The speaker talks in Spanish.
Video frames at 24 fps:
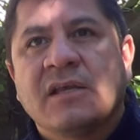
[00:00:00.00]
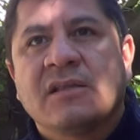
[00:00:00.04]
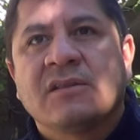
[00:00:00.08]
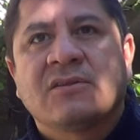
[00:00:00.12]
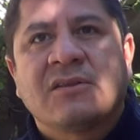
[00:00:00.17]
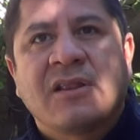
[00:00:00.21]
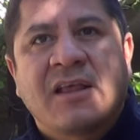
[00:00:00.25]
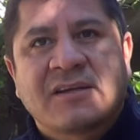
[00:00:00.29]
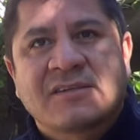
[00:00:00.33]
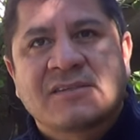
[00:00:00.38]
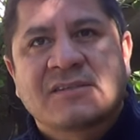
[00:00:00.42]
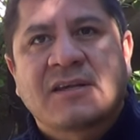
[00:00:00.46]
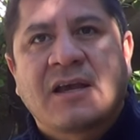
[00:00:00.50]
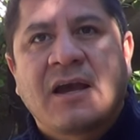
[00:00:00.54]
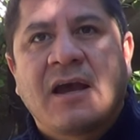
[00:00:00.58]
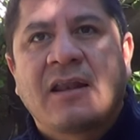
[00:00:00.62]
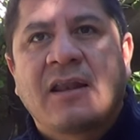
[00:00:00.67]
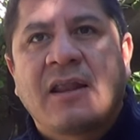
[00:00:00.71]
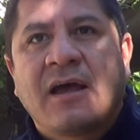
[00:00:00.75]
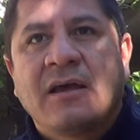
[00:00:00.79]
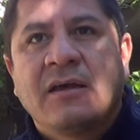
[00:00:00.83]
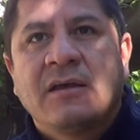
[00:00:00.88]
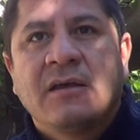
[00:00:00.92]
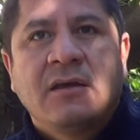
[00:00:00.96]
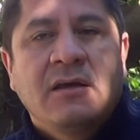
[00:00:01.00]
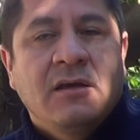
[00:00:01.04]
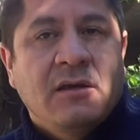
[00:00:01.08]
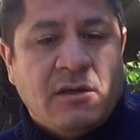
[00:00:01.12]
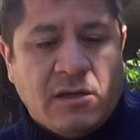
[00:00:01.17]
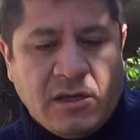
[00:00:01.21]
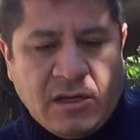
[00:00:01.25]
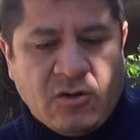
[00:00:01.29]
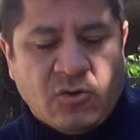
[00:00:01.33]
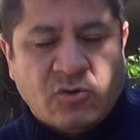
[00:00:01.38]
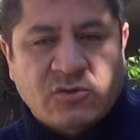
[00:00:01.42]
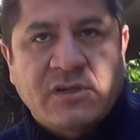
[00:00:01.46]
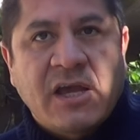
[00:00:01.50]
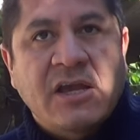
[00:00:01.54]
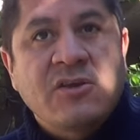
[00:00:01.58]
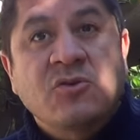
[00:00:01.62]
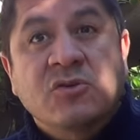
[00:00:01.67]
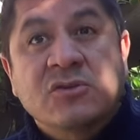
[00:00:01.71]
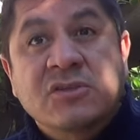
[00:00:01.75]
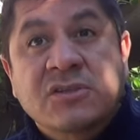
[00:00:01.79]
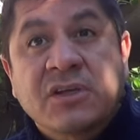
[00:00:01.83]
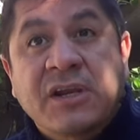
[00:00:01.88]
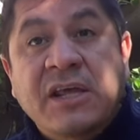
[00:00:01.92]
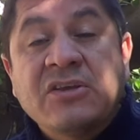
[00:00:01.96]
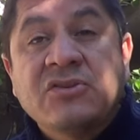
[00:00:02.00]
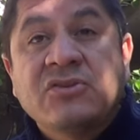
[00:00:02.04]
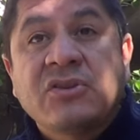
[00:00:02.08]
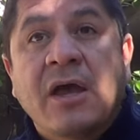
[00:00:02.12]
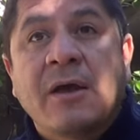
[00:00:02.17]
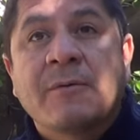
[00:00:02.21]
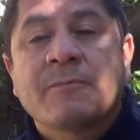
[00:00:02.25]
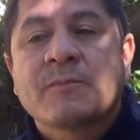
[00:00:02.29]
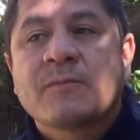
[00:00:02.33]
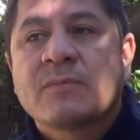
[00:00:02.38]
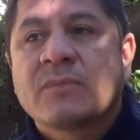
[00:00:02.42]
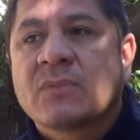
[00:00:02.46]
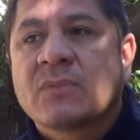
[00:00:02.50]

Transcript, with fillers: en Tlaxcala en los años 30.